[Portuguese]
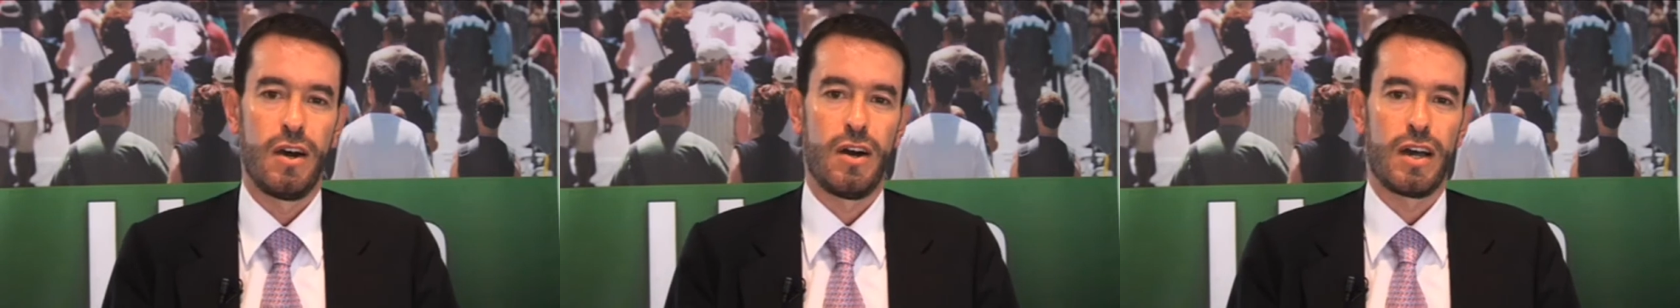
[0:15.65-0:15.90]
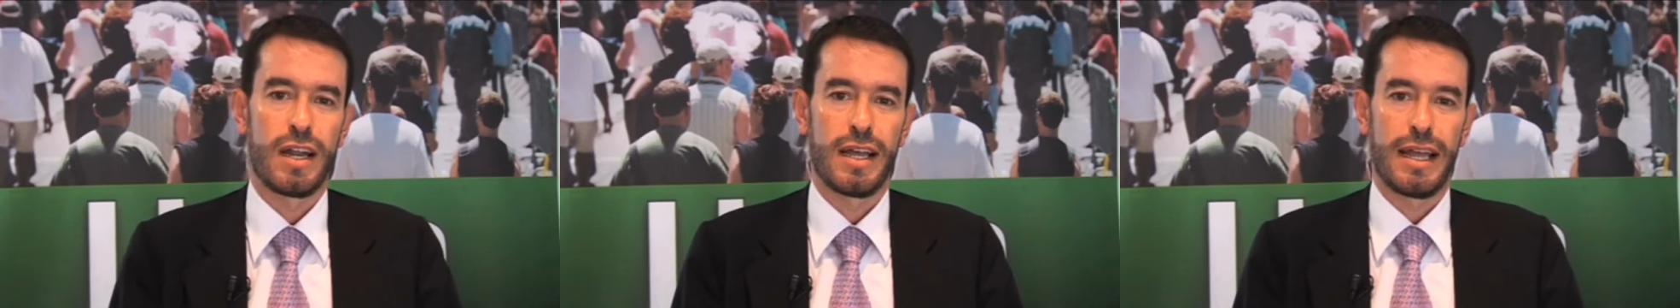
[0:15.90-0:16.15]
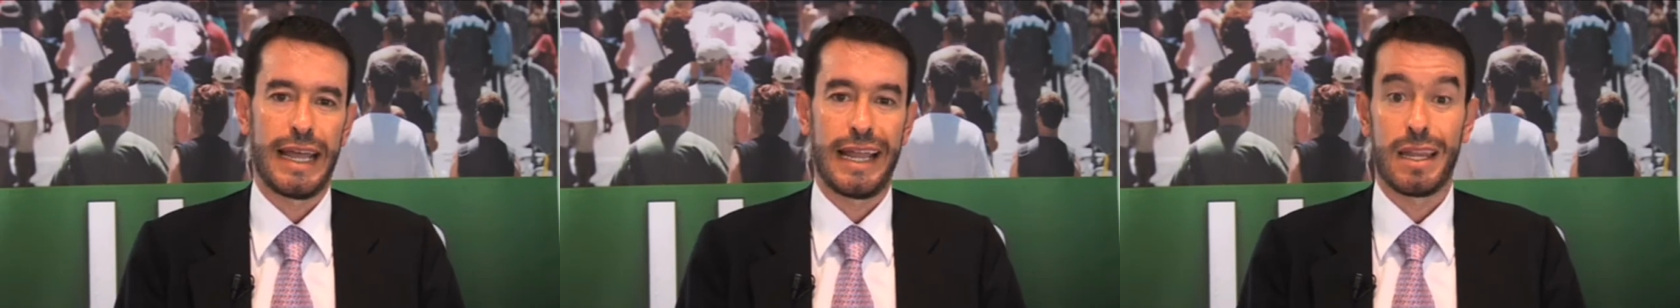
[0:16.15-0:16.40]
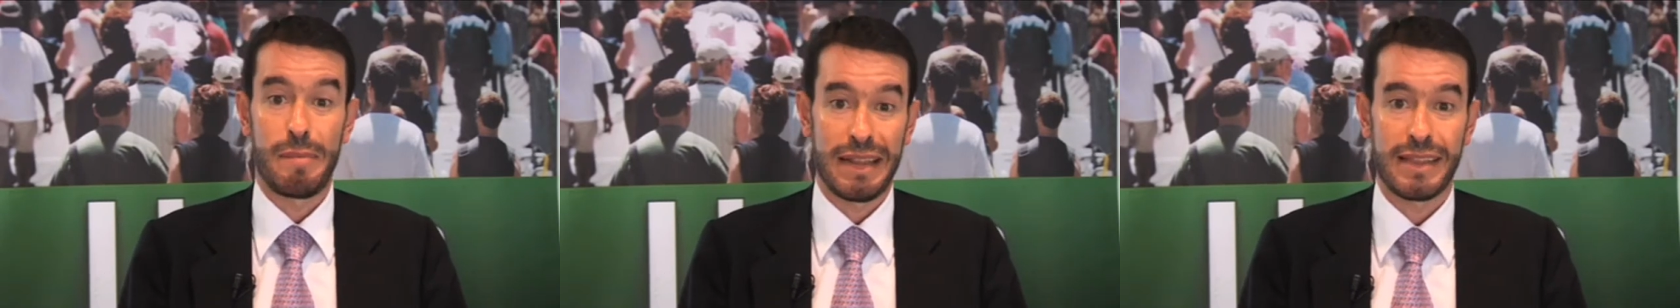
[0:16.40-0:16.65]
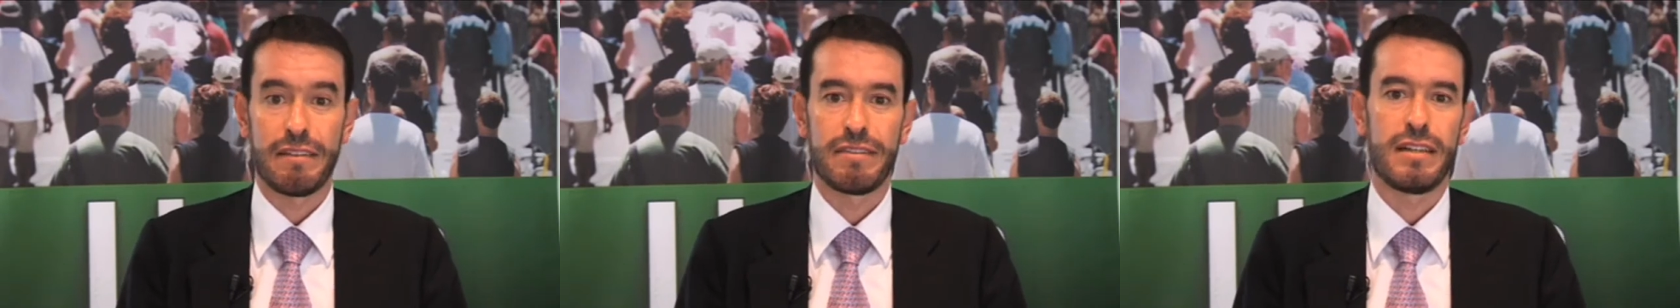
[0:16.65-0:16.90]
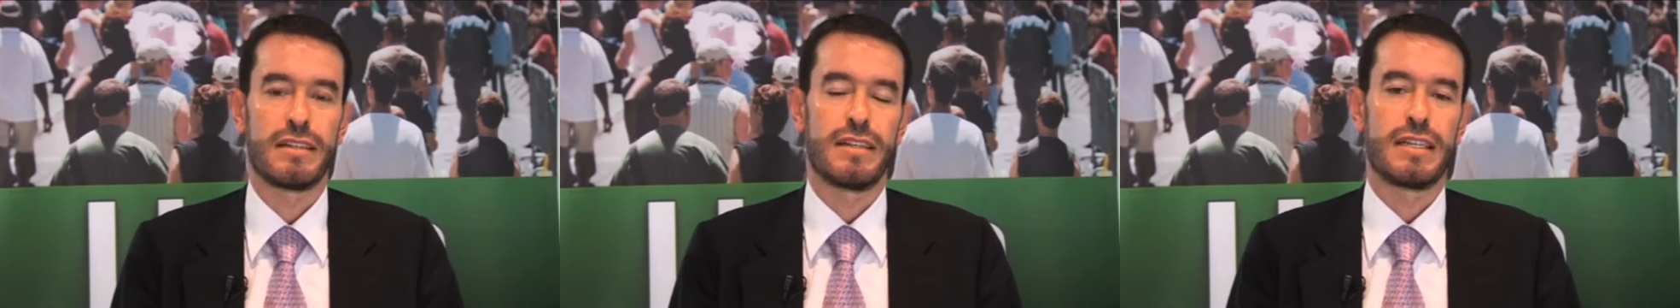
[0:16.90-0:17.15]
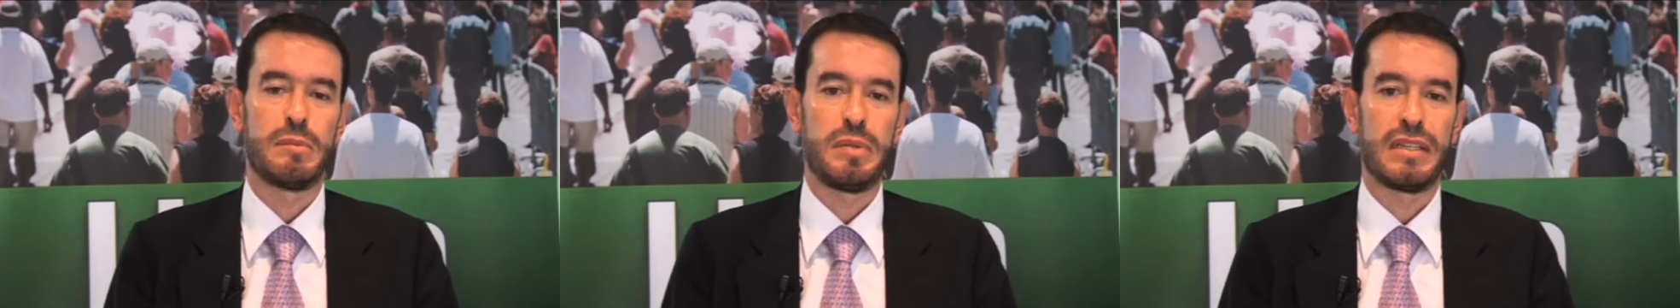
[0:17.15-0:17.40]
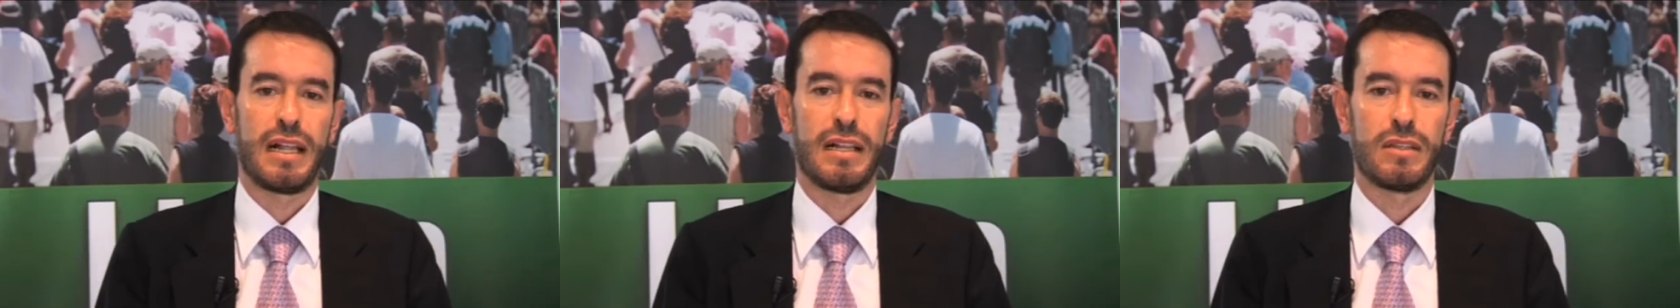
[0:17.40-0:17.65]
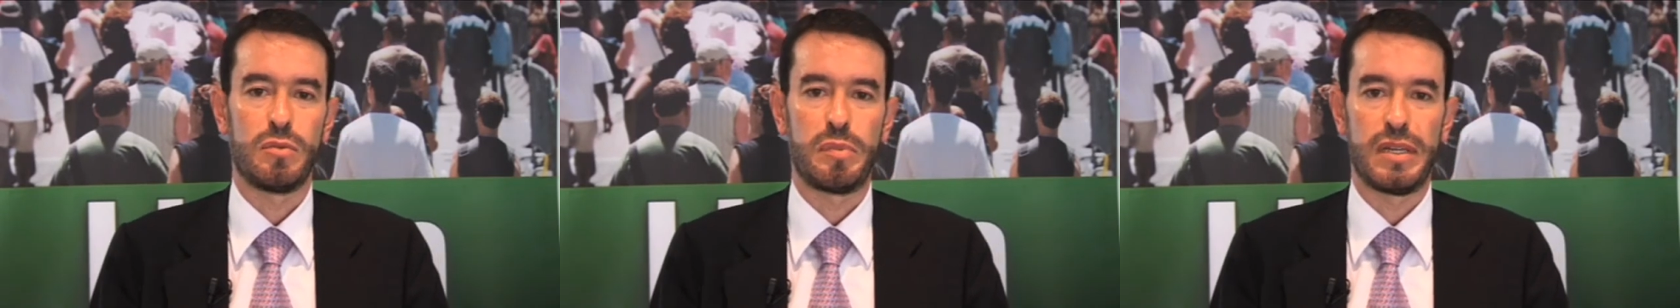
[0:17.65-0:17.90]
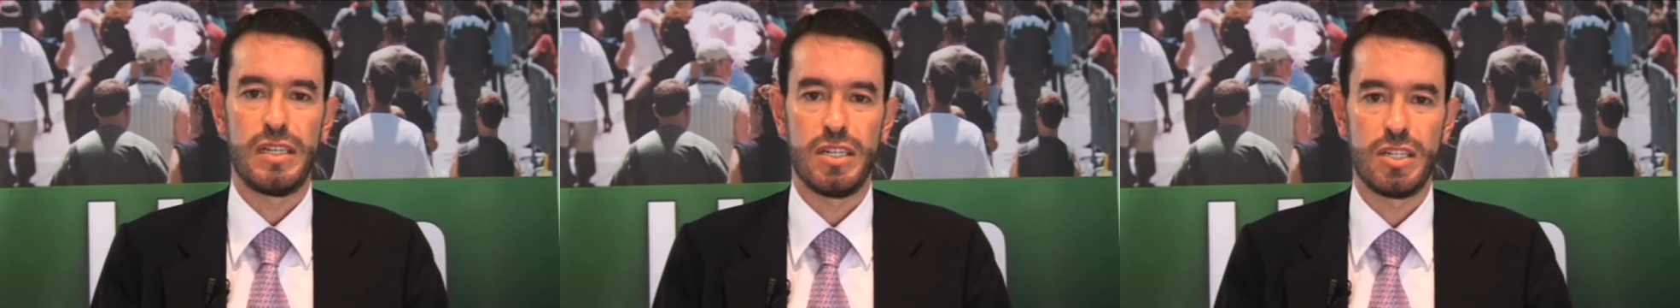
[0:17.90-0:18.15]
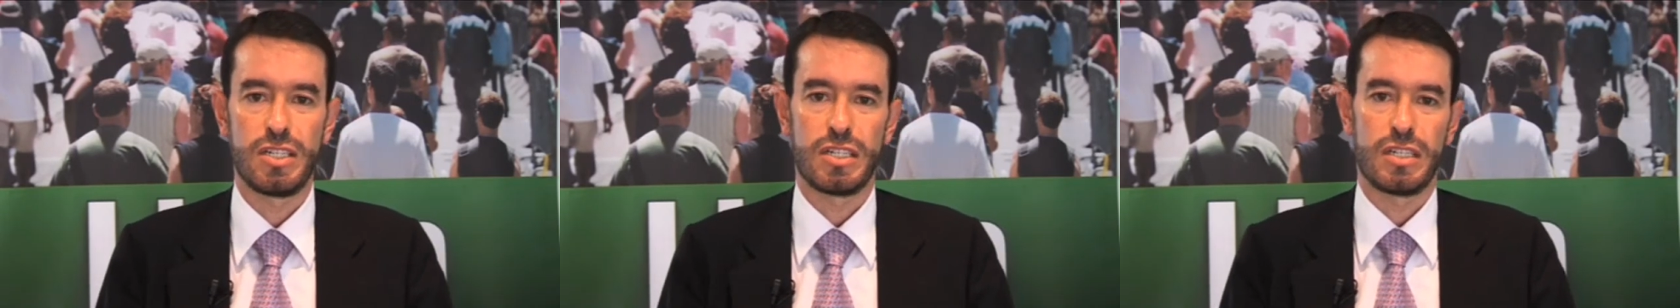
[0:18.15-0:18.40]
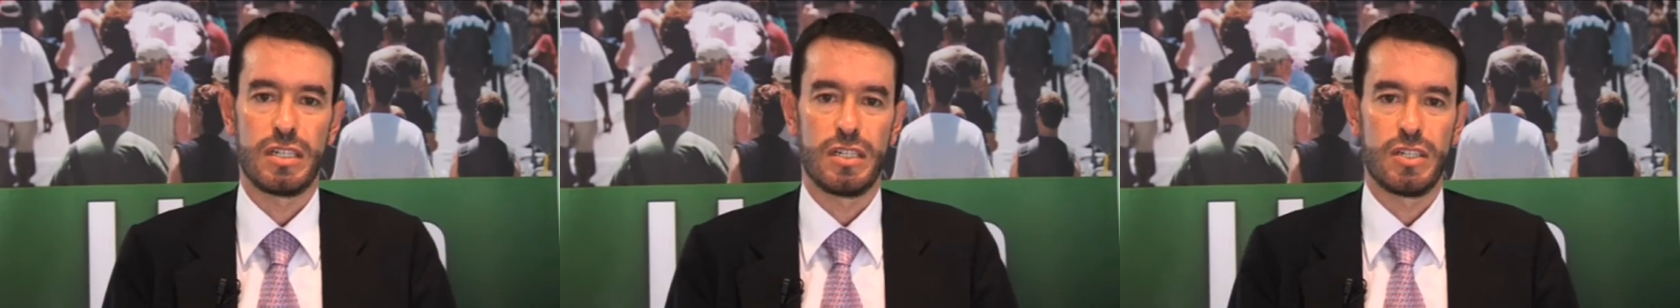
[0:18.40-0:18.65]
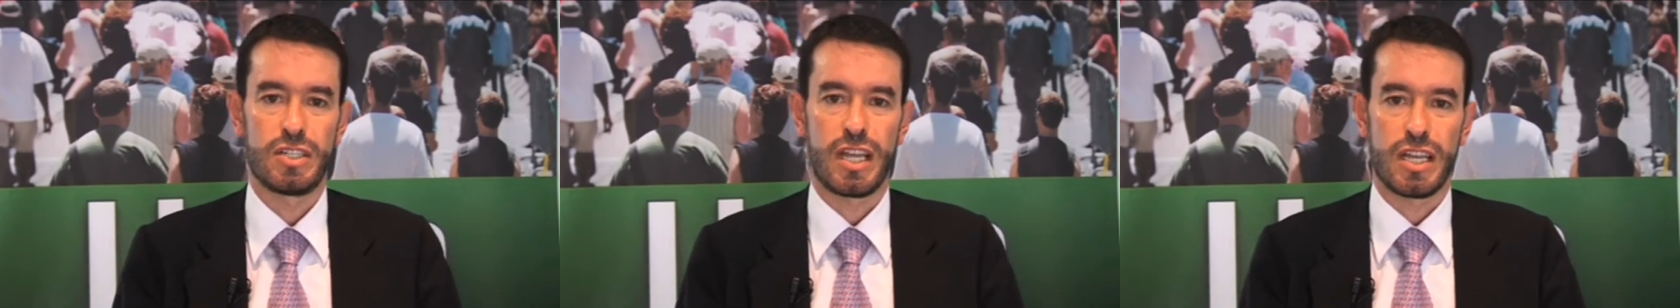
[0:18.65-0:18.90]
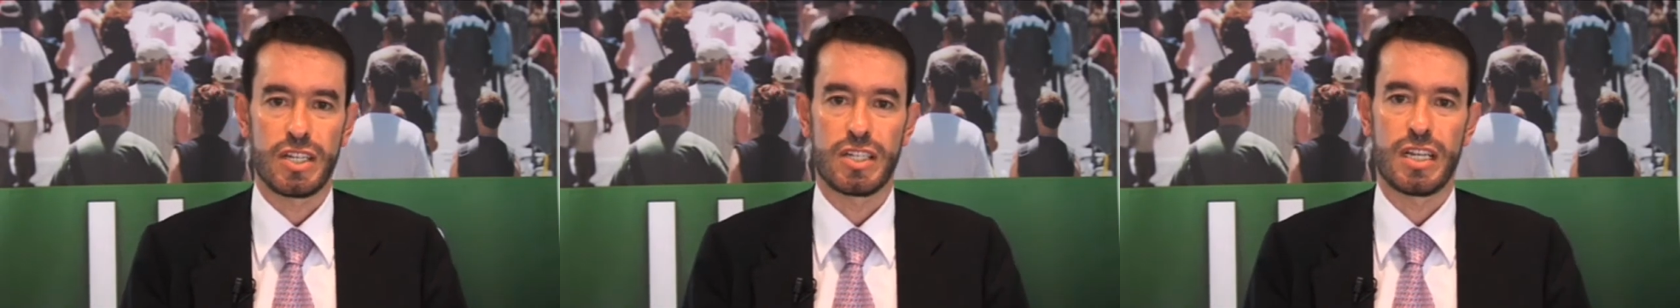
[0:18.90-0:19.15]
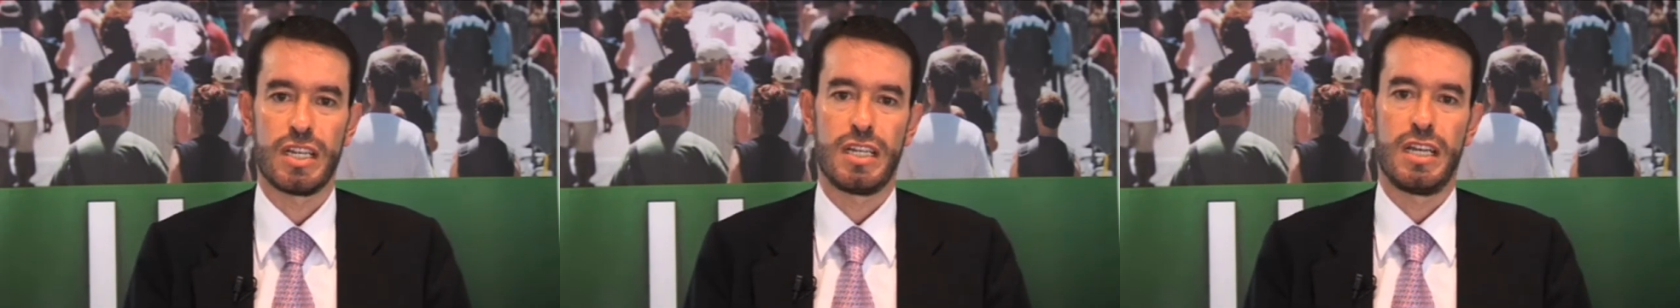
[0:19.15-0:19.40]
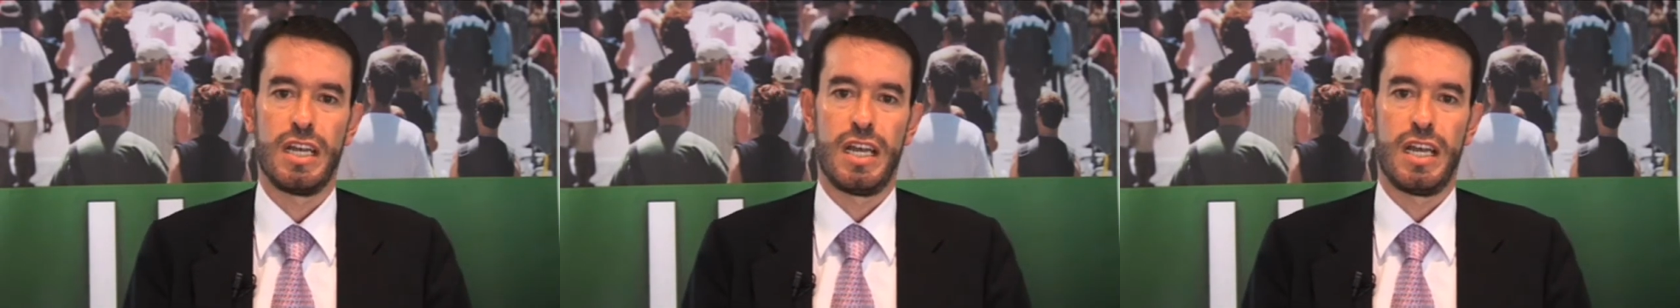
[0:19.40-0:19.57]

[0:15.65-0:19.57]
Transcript: Ora, é lamentável que a capital do país esteja